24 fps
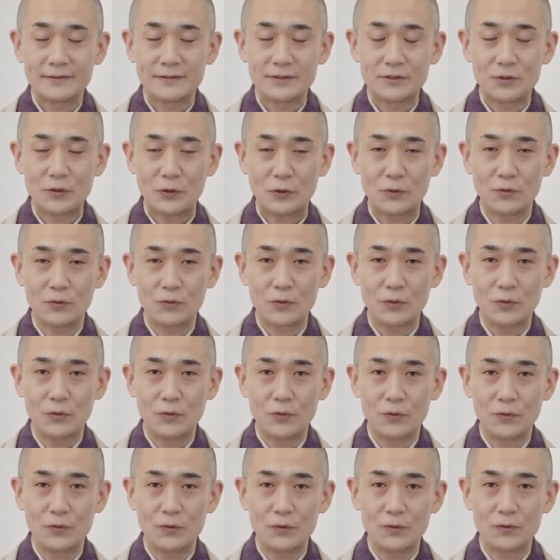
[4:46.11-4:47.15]
いろいろ
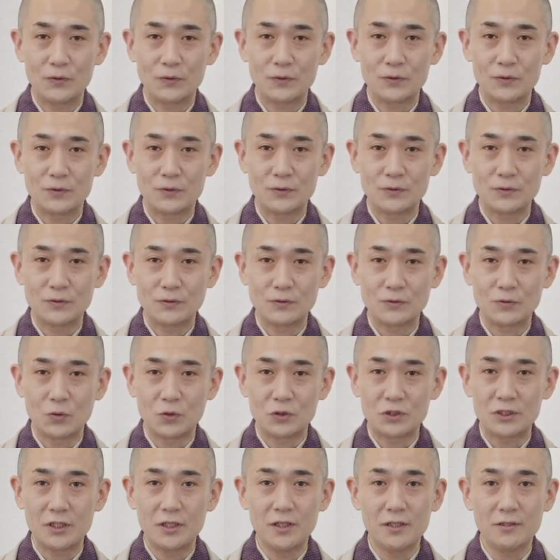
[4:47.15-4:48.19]
こ
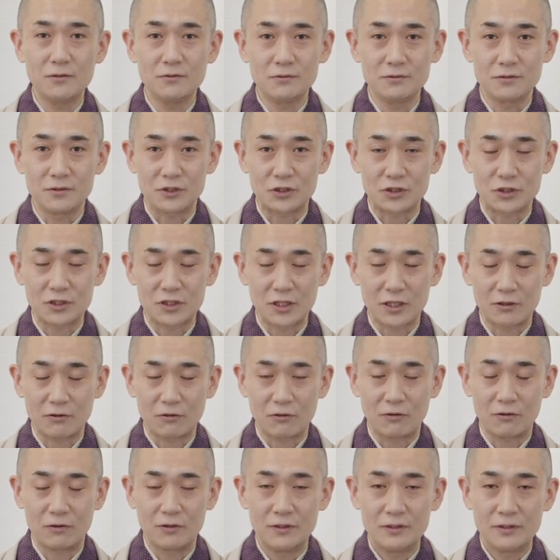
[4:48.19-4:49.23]
う教えるんですけ
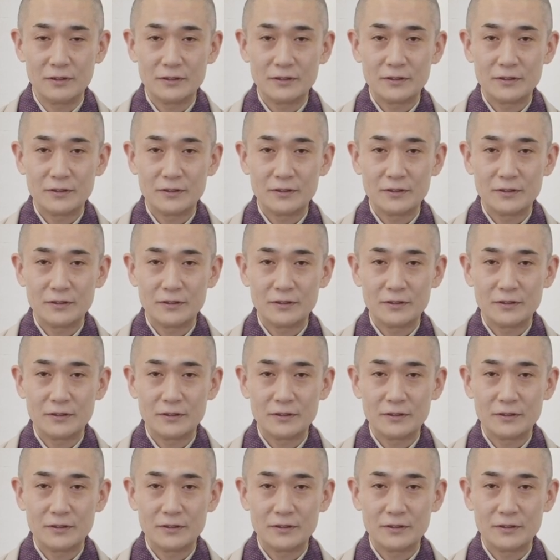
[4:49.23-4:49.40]
ど